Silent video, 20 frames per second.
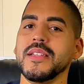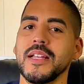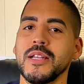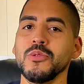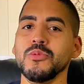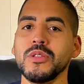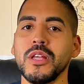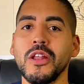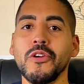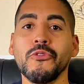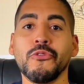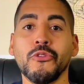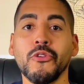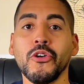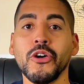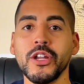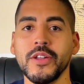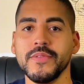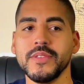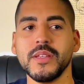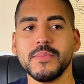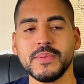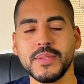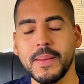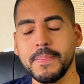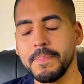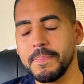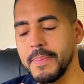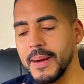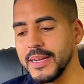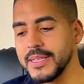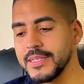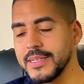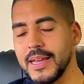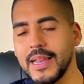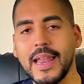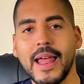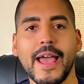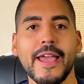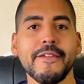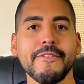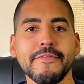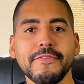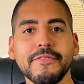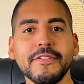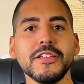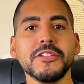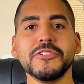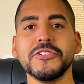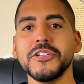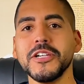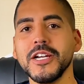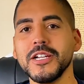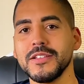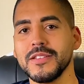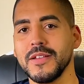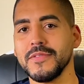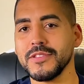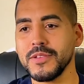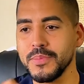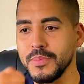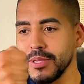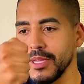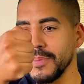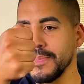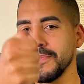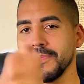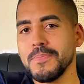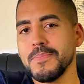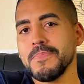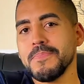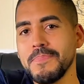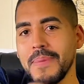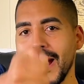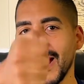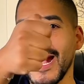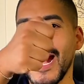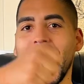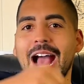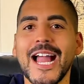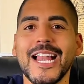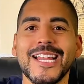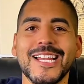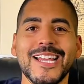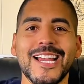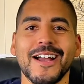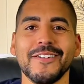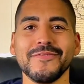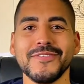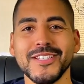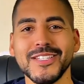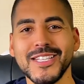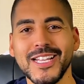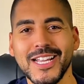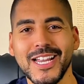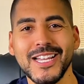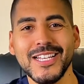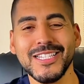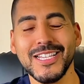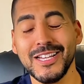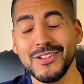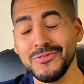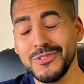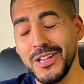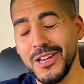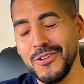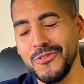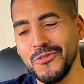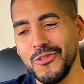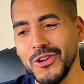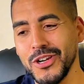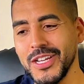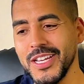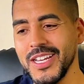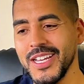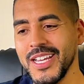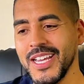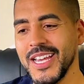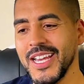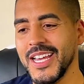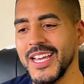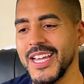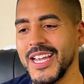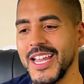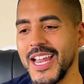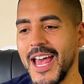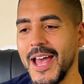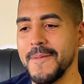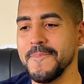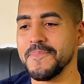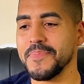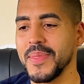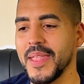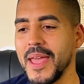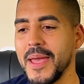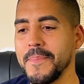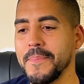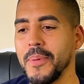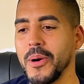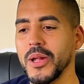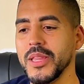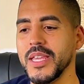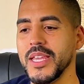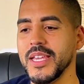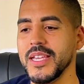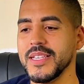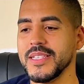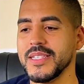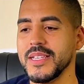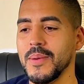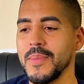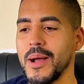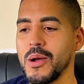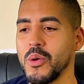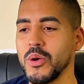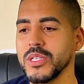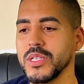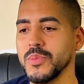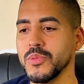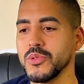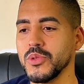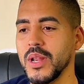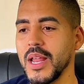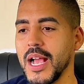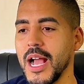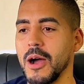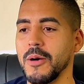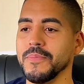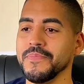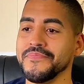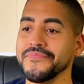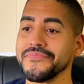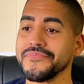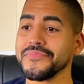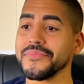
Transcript: ali o telefone, você não precisa parcelar em 20 anos, né? Você poder pagar ali à vista aquele o telefone, né? É, pode ser uma coisa muito legal.